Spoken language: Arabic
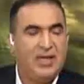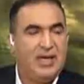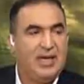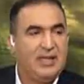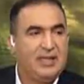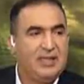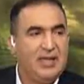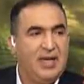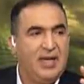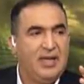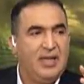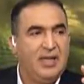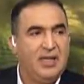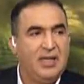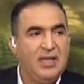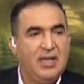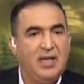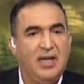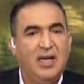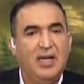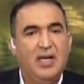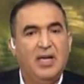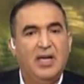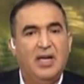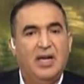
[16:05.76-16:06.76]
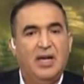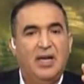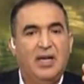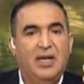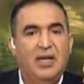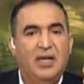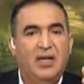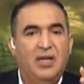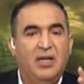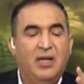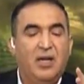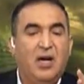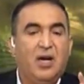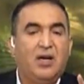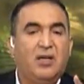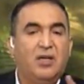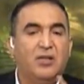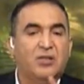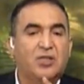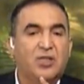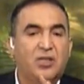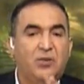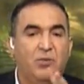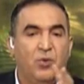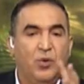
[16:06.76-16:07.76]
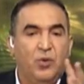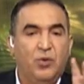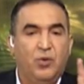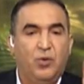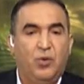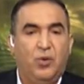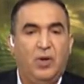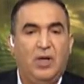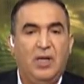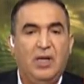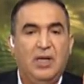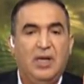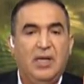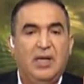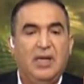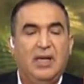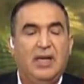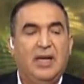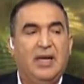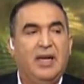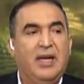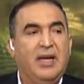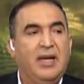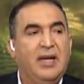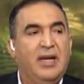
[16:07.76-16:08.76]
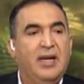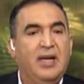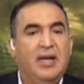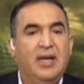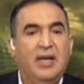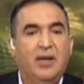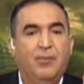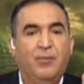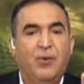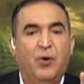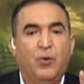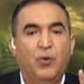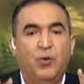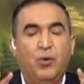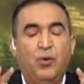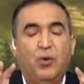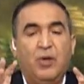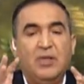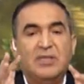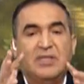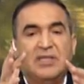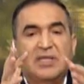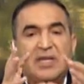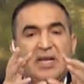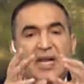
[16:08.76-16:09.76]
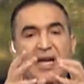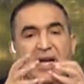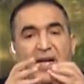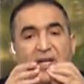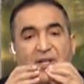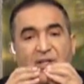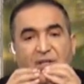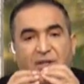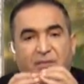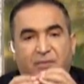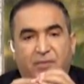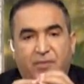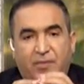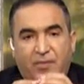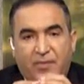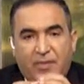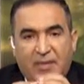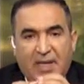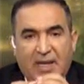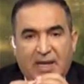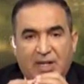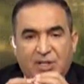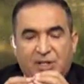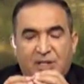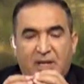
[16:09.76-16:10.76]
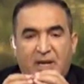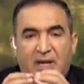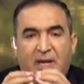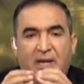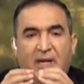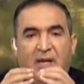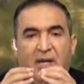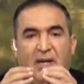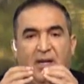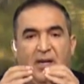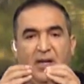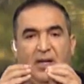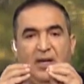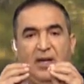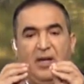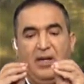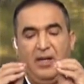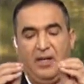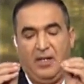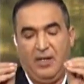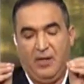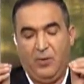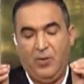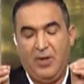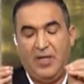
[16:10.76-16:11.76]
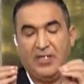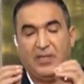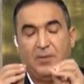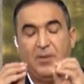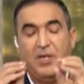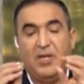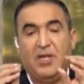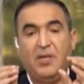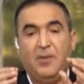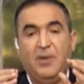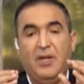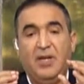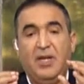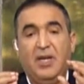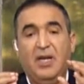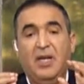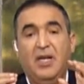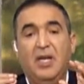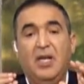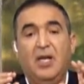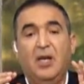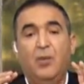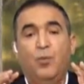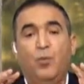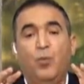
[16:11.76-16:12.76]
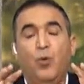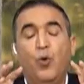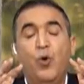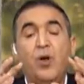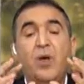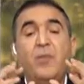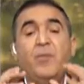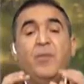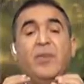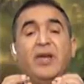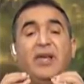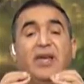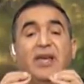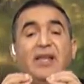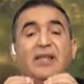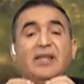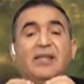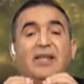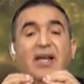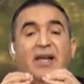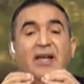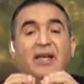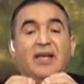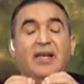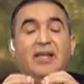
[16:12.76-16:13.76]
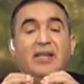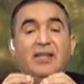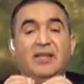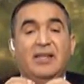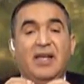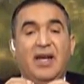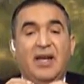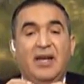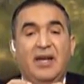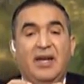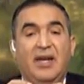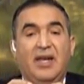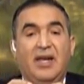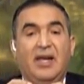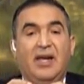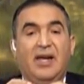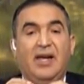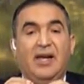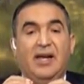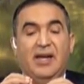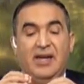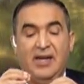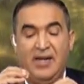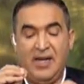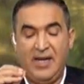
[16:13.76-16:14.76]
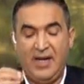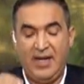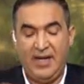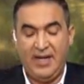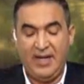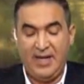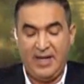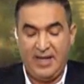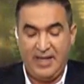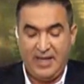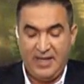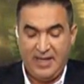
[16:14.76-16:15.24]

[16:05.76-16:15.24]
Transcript: تاني كده نلخص الموضوع ان موضوع السلاج عشان آه، الوقت بيجري بينا مهم جدا جدا ان احنا